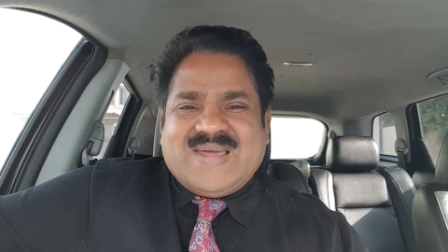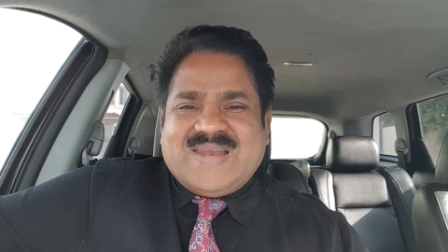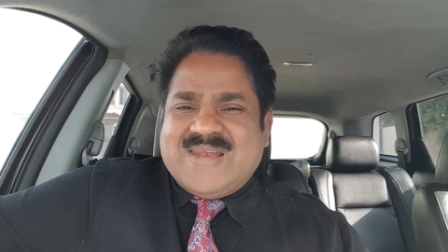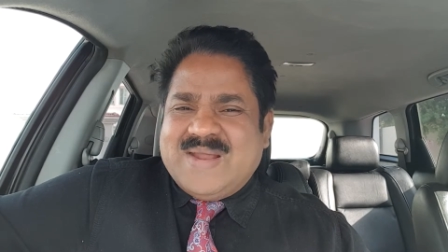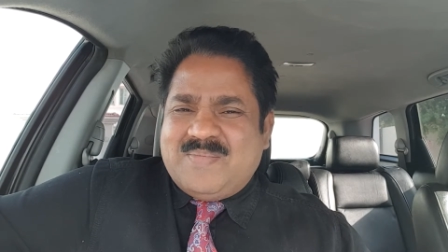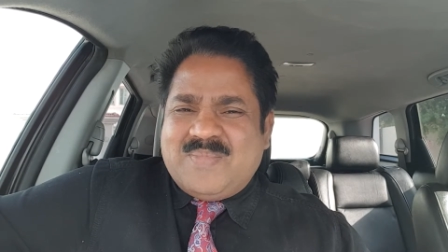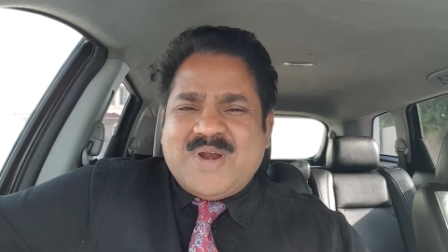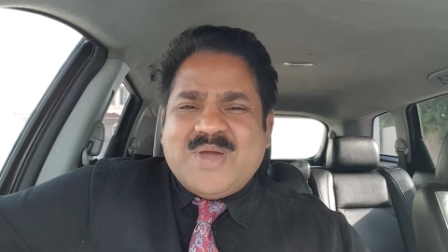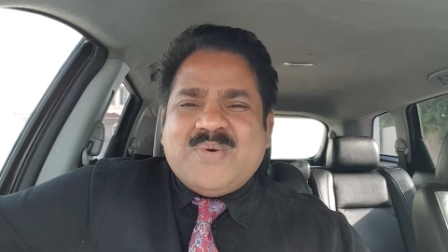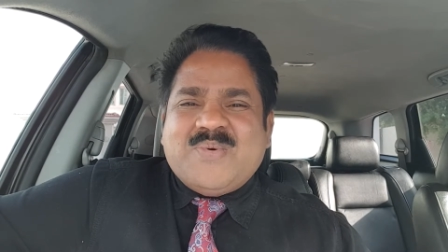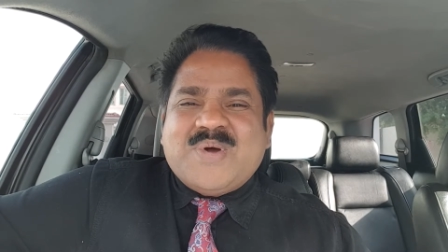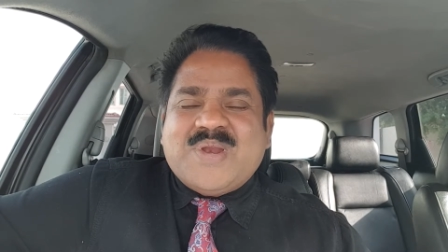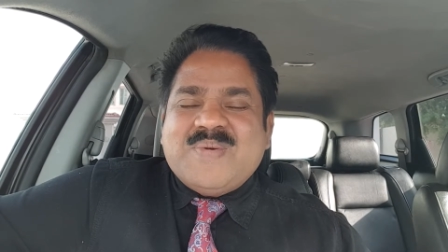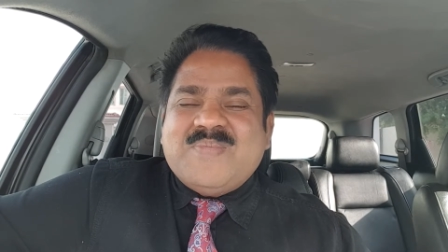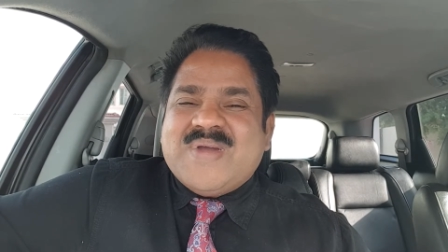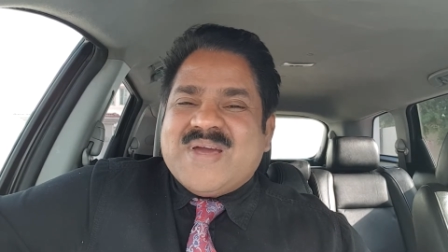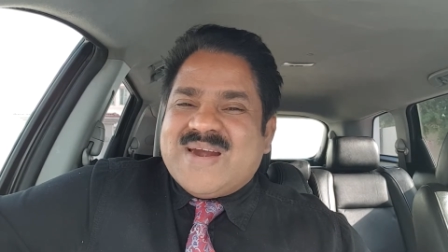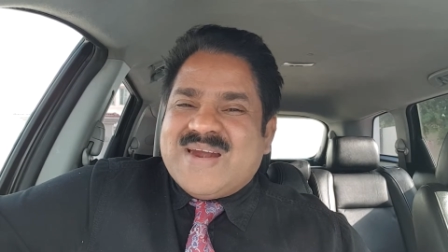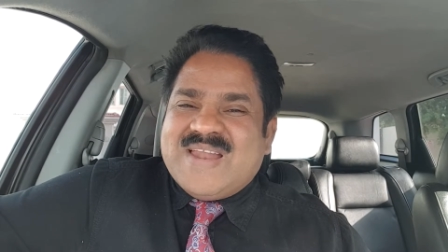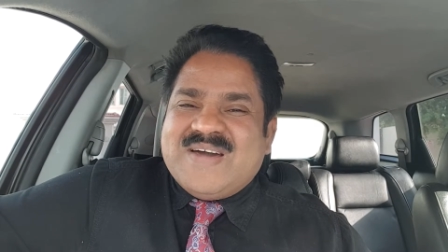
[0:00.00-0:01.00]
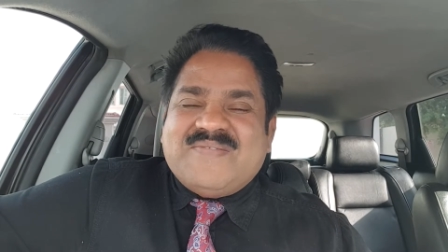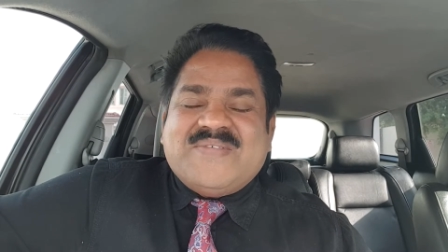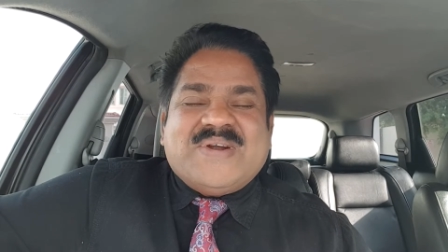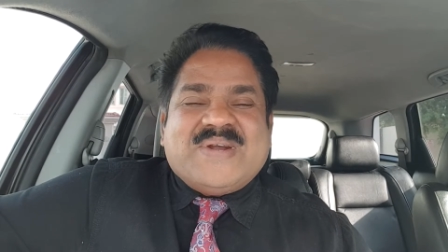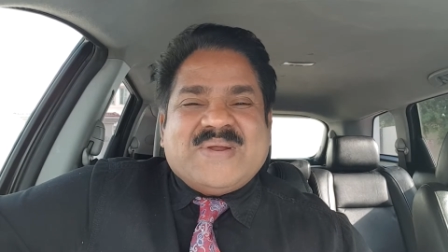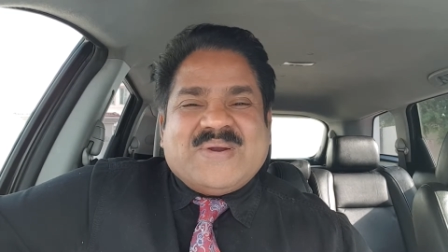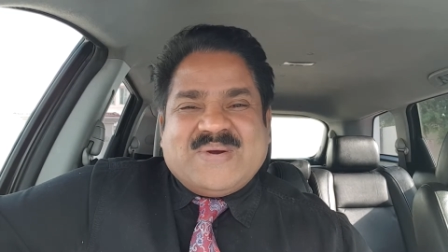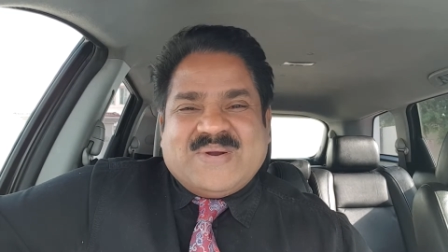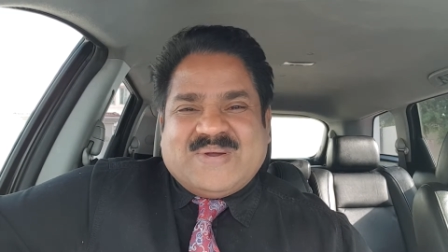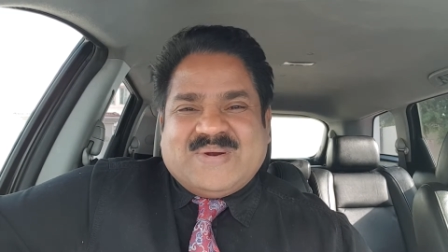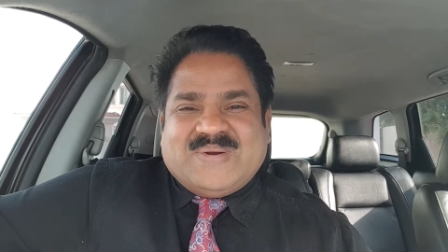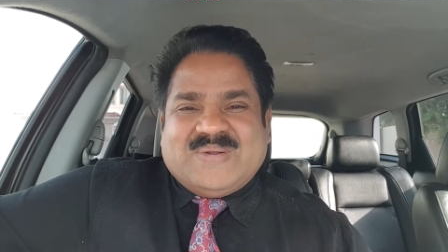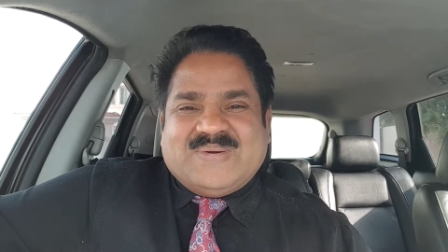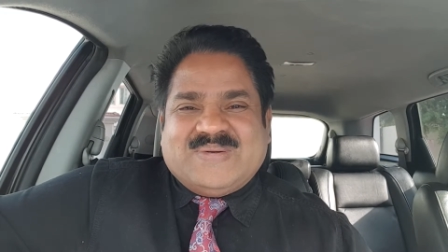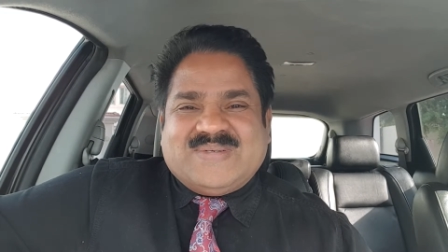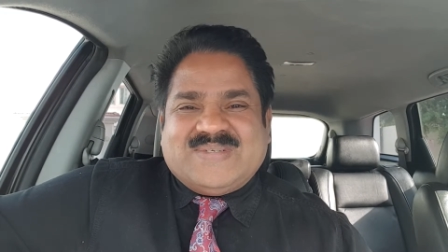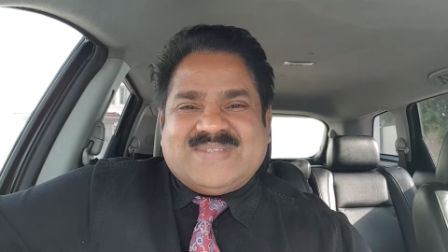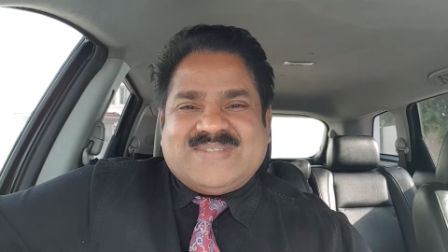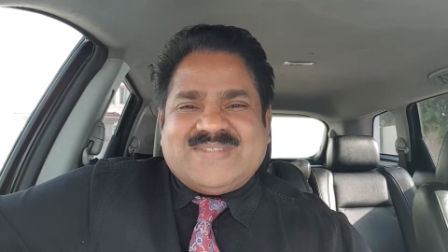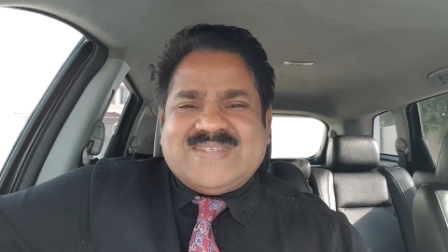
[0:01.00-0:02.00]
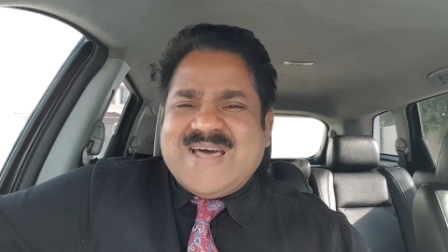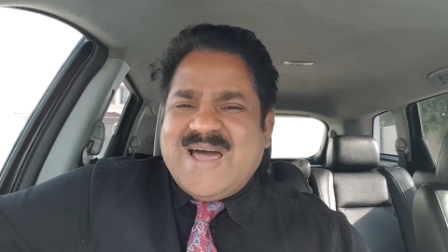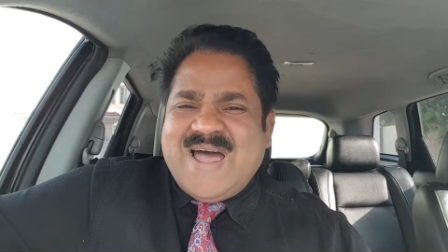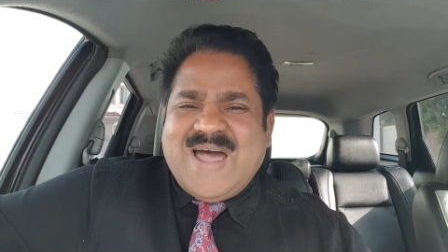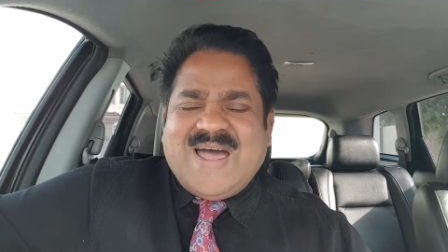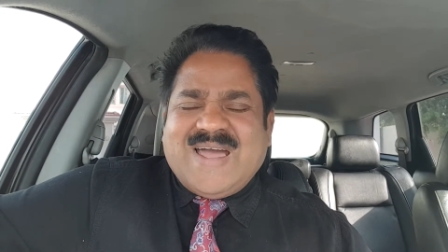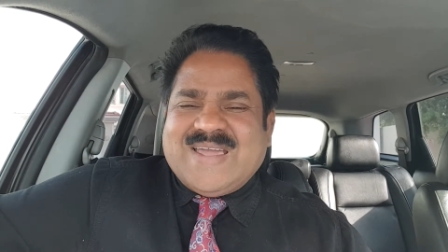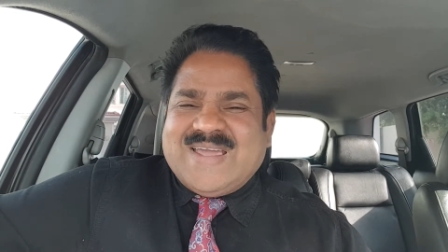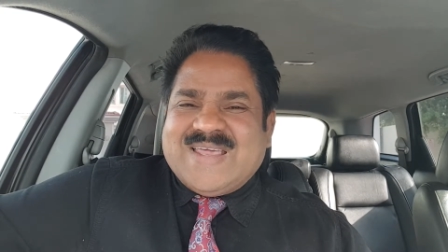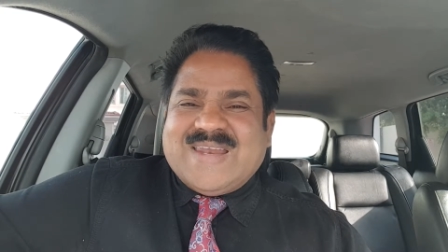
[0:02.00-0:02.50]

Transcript: நம்முடைய உரிமைகள்லாம் விட்டு கொடுக்கணும் நான்